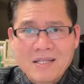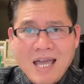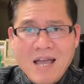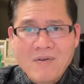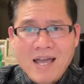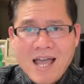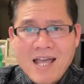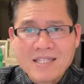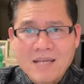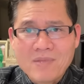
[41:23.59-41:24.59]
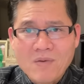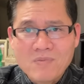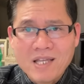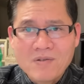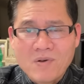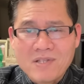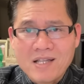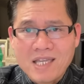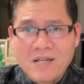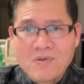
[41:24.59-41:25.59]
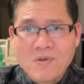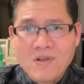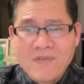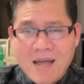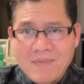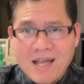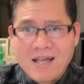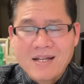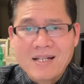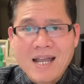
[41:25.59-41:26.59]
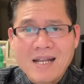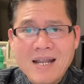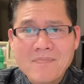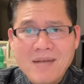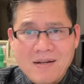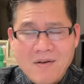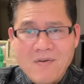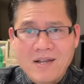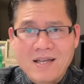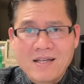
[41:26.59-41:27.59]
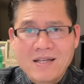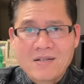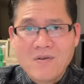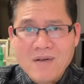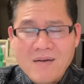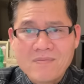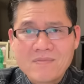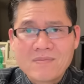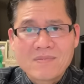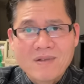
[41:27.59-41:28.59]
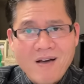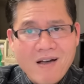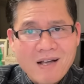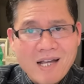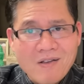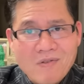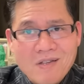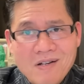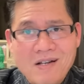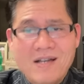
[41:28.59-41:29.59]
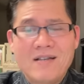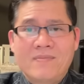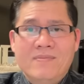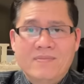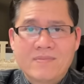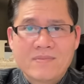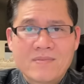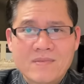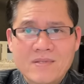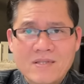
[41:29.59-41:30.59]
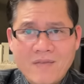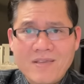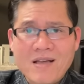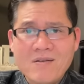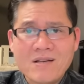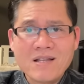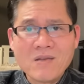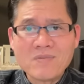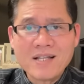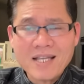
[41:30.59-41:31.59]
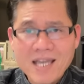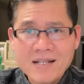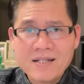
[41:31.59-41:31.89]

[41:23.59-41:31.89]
kêu là ai tìm thông tin của địa chỉ của Tony Phạm nè là 5 ngàn đô nè đúng không đó cái đó tôi thưa được á thì phải sao cái đó thông tin cá nhân